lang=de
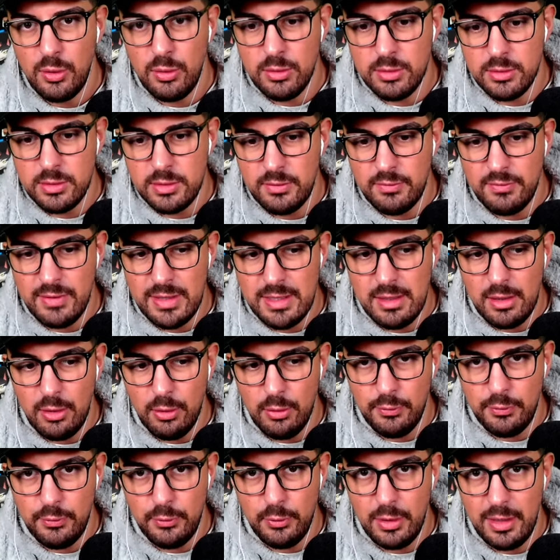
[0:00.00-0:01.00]
und wenn ihr auch
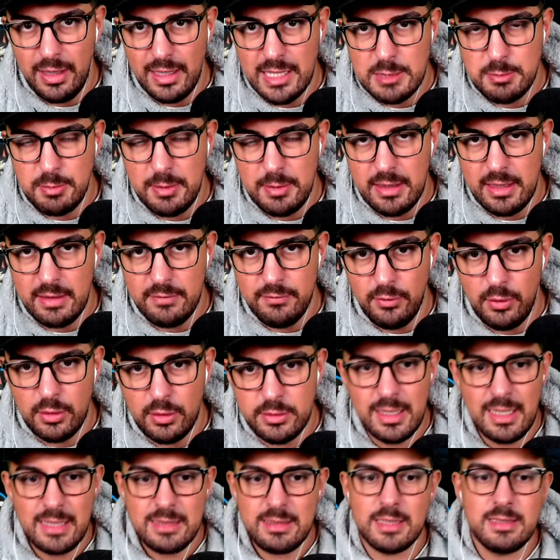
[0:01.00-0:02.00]
für XP gehen wollt,
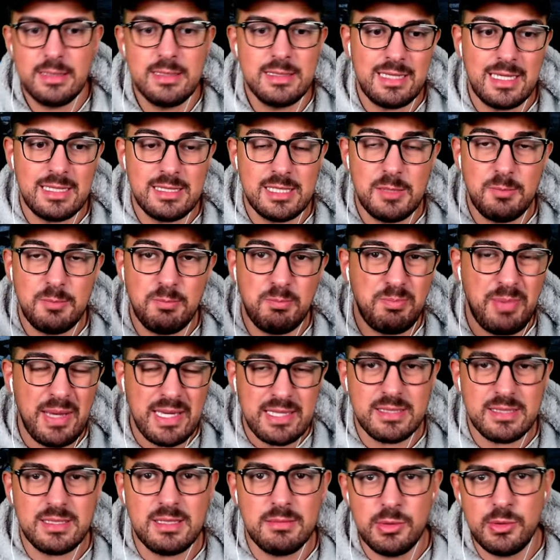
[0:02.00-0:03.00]
dann ist das die
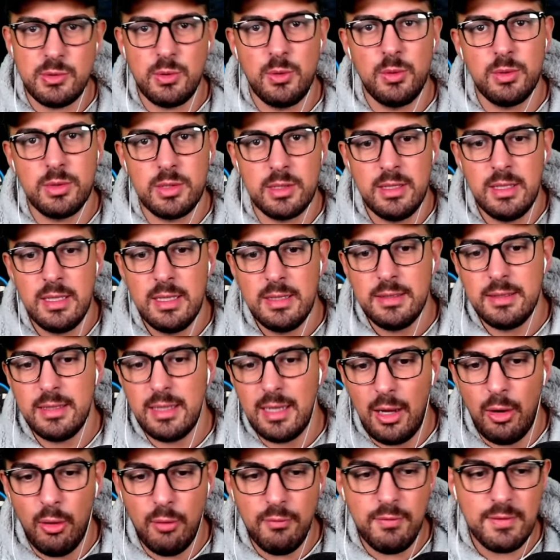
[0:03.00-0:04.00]
beste Methode.
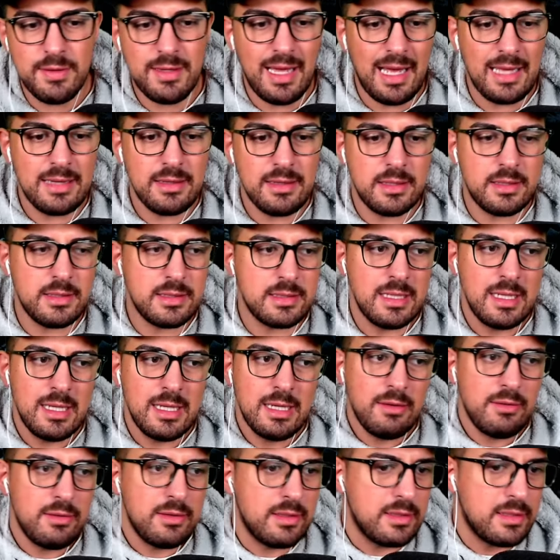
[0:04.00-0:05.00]
Ne? Auch wenn anderes
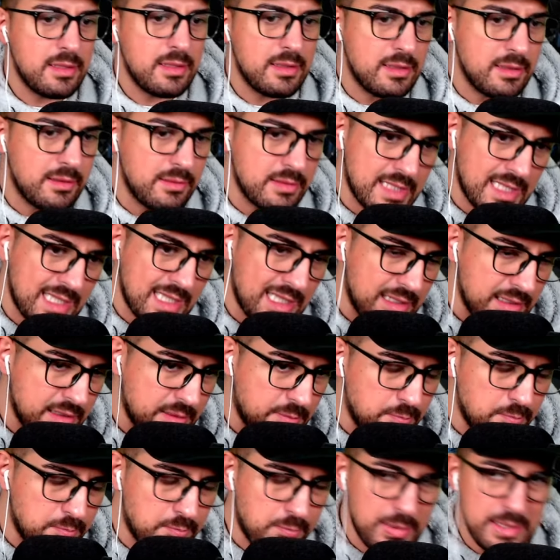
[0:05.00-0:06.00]
äh, sicherlich
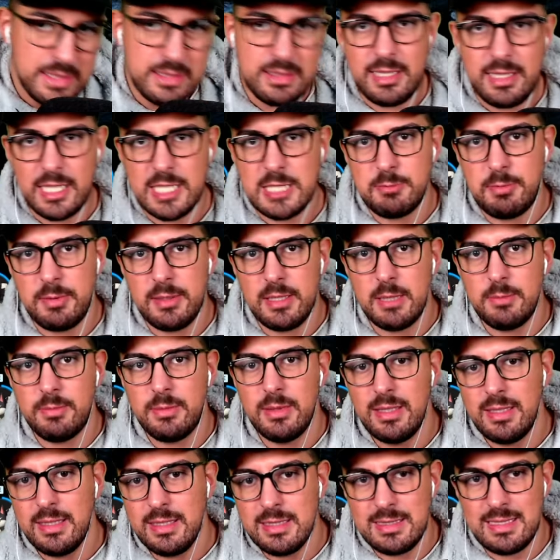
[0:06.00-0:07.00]
ein bisschen XP gibt,
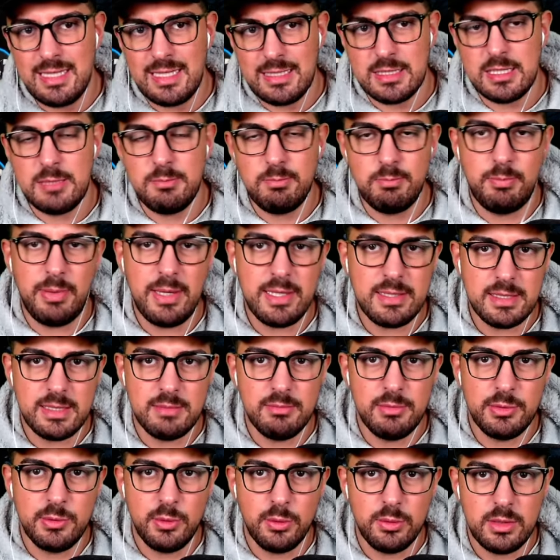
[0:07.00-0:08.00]
ist das die beste
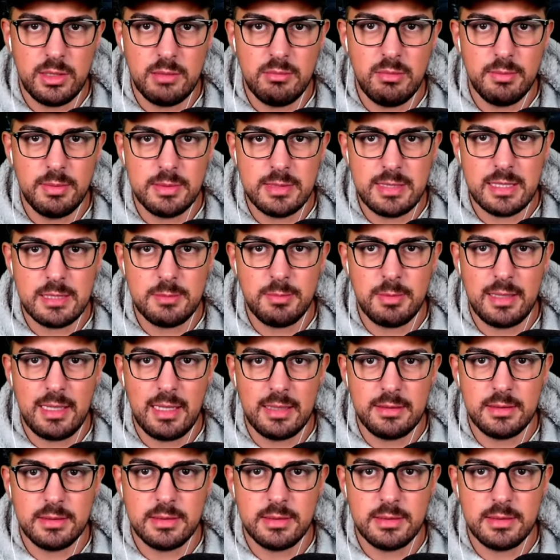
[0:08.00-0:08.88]
Methode, die mir bis jetzt bekannt